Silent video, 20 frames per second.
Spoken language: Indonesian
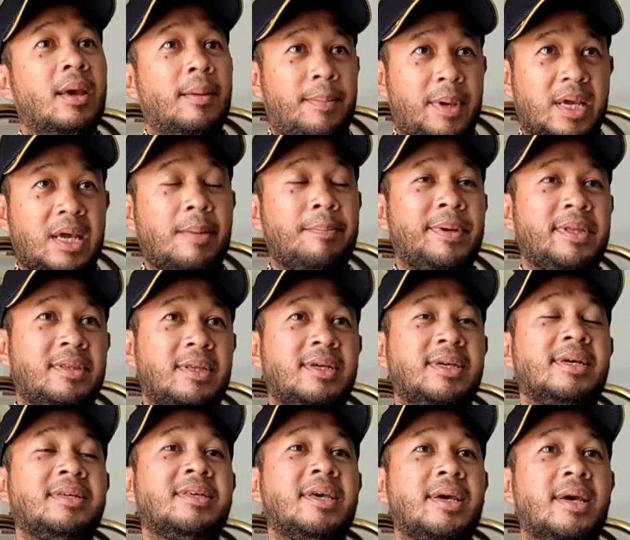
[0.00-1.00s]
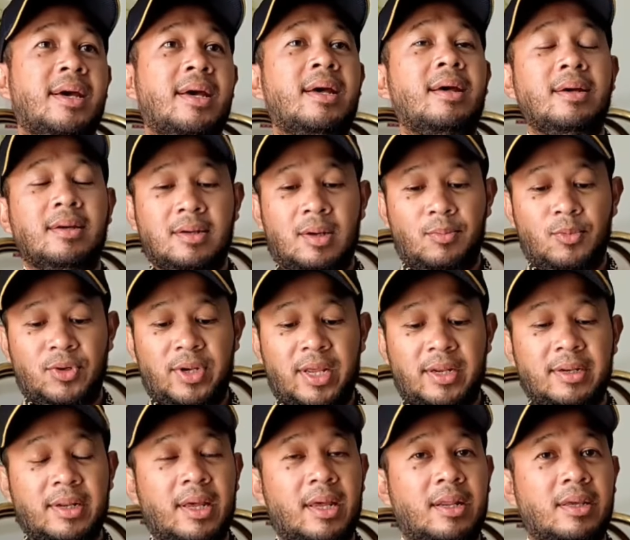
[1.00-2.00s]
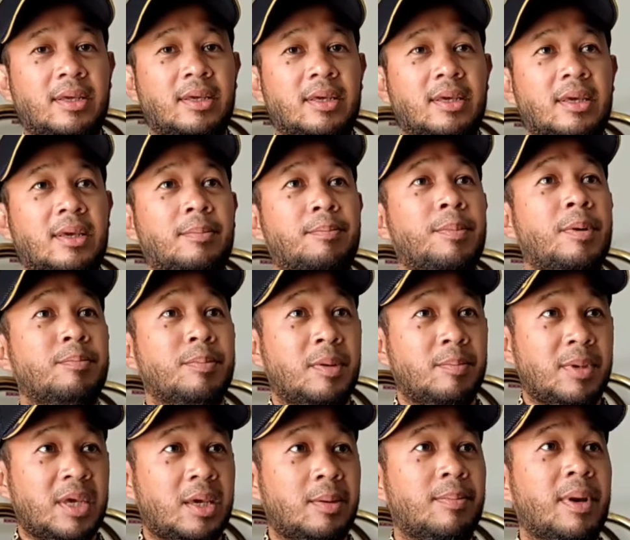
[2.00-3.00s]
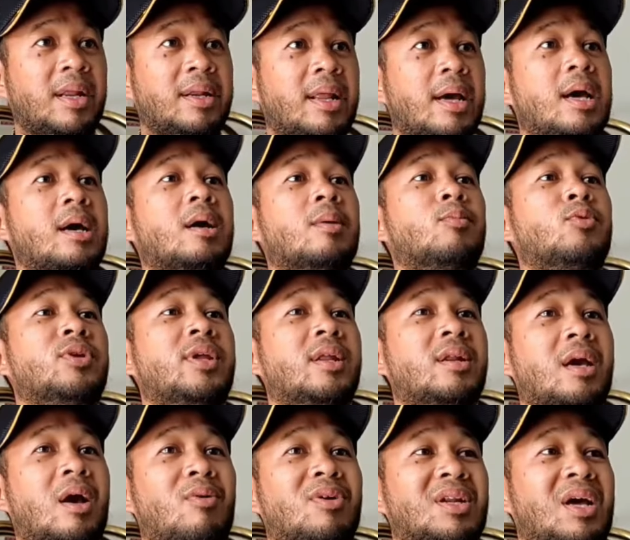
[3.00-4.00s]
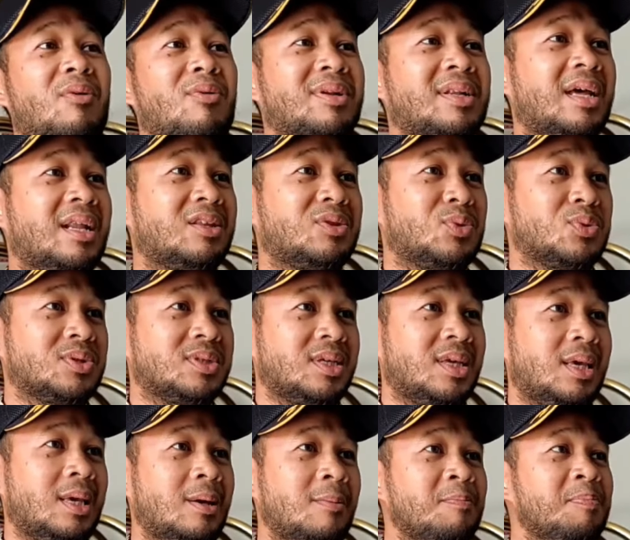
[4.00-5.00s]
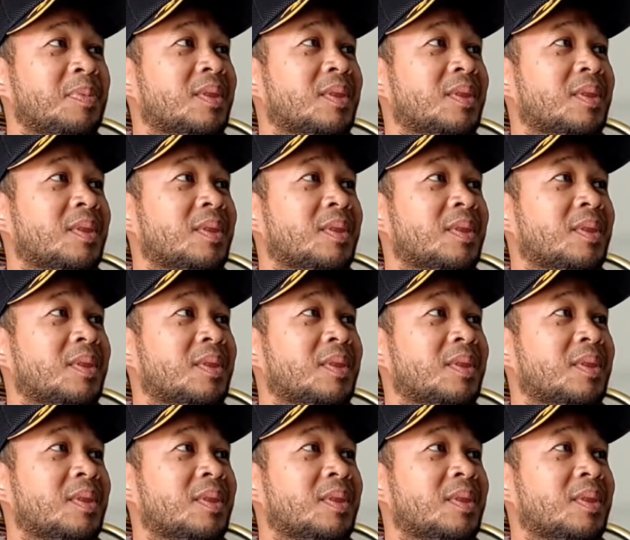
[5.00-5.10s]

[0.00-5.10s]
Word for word: PKP 3JH, kemudian dari pembimbing ibadah, kemudian kawan-kawan dari TUSI,